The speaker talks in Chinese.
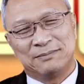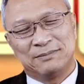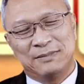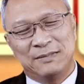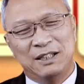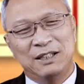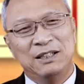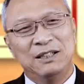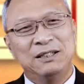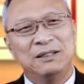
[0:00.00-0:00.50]

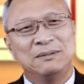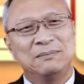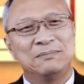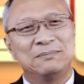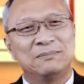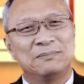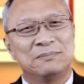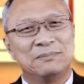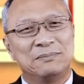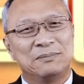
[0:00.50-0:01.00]
第一，
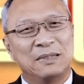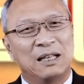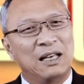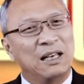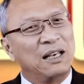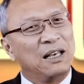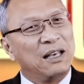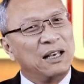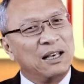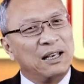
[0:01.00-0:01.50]

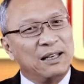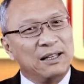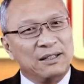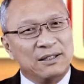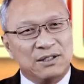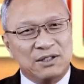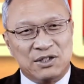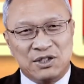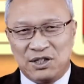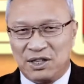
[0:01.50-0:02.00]

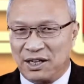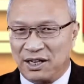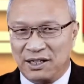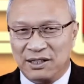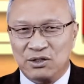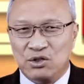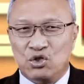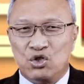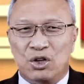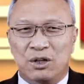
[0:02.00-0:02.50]

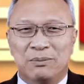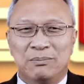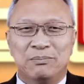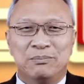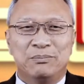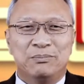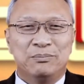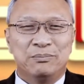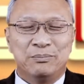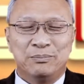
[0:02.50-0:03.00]
虔诚
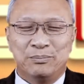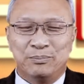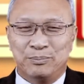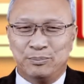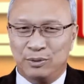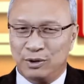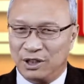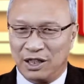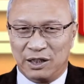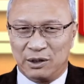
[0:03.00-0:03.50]

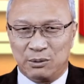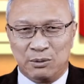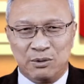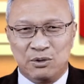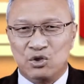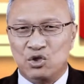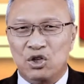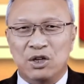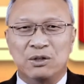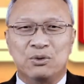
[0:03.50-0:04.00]
不等于
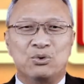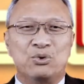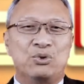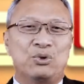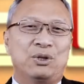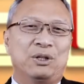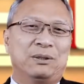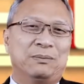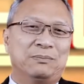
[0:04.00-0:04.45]
正确。